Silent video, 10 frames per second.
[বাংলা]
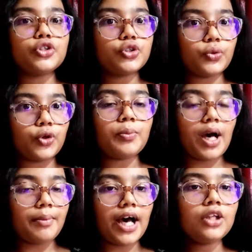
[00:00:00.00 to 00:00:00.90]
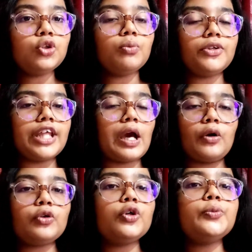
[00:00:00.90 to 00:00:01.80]
শোনো বাবা তুমি তো
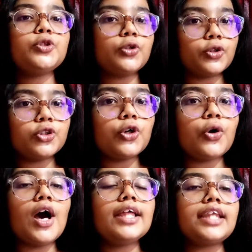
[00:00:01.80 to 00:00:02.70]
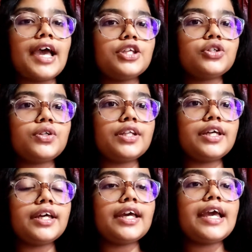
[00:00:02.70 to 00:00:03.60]
এখন খুব ছোট তাই জন্যে